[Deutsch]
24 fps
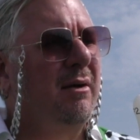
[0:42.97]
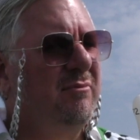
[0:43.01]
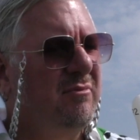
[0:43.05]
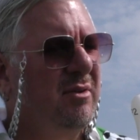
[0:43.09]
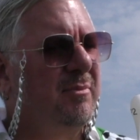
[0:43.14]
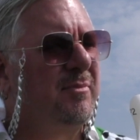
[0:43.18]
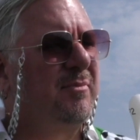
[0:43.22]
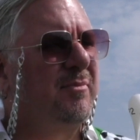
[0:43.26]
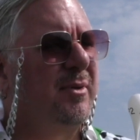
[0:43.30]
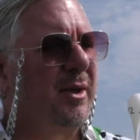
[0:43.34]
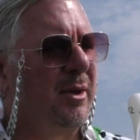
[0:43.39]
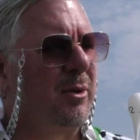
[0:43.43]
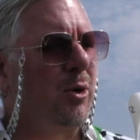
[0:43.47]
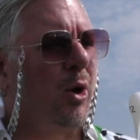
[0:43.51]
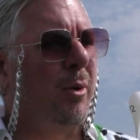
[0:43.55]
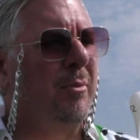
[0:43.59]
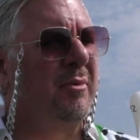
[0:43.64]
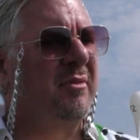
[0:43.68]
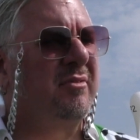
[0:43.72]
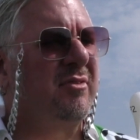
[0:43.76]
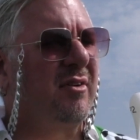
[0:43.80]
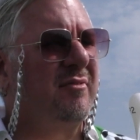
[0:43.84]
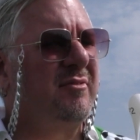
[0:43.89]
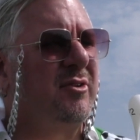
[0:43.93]
Wir,
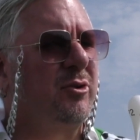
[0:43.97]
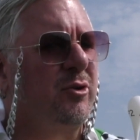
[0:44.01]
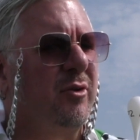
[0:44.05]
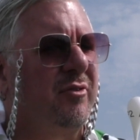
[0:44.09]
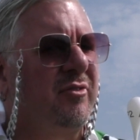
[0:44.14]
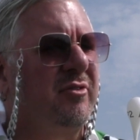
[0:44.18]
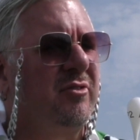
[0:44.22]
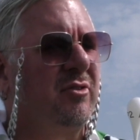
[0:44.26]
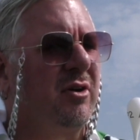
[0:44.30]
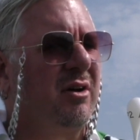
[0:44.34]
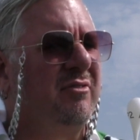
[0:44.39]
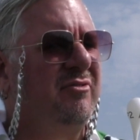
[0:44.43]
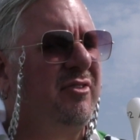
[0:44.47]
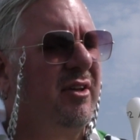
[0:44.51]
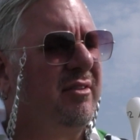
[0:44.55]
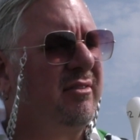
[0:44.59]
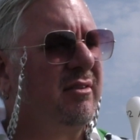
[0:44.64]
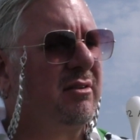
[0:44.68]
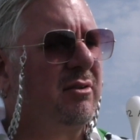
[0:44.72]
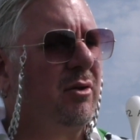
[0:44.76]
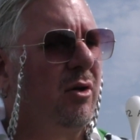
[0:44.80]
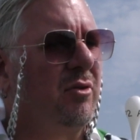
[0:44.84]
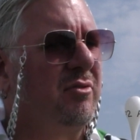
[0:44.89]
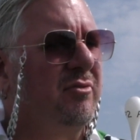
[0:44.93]
bekommen so, wir dürfen sogar
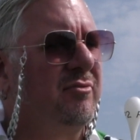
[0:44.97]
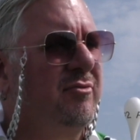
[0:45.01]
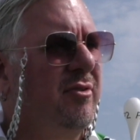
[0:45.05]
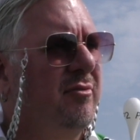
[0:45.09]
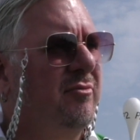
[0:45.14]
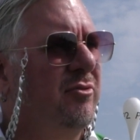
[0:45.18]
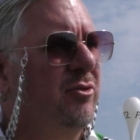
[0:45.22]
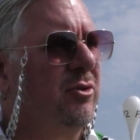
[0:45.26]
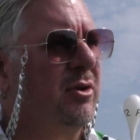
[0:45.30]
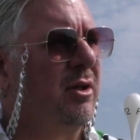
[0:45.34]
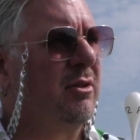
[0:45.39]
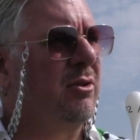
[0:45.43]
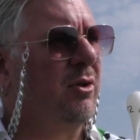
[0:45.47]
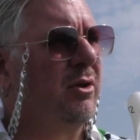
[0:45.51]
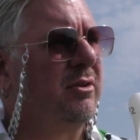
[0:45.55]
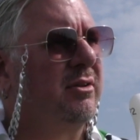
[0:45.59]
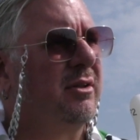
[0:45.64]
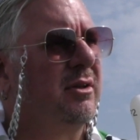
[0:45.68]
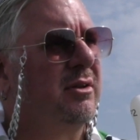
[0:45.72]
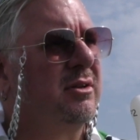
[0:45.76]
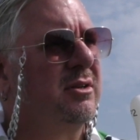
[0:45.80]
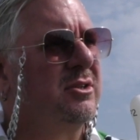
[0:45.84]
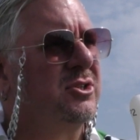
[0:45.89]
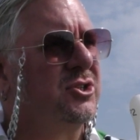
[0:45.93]
14.500
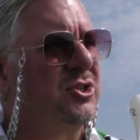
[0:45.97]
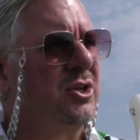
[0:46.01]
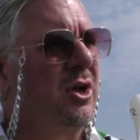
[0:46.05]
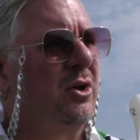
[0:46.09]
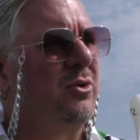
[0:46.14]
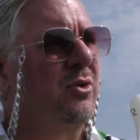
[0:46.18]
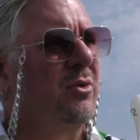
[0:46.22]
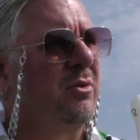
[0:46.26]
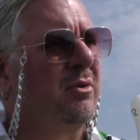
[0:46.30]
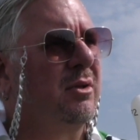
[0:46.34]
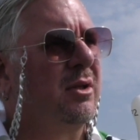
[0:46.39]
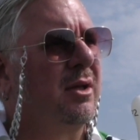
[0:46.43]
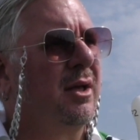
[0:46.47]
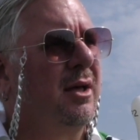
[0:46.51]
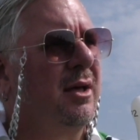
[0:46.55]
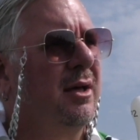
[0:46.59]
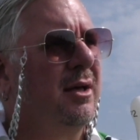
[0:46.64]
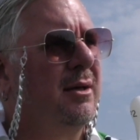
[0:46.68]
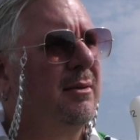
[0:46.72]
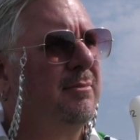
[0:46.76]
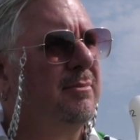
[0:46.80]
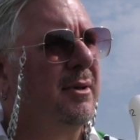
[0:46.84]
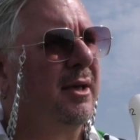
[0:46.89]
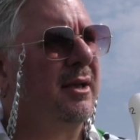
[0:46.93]
Leute ins Stadion
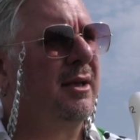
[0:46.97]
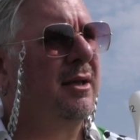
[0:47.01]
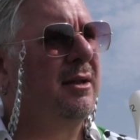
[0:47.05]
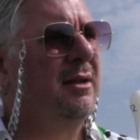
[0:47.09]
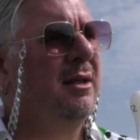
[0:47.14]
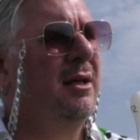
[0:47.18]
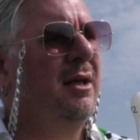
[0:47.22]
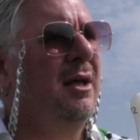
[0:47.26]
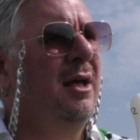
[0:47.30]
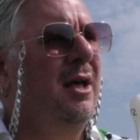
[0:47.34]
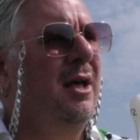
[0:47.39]
äh, bringen.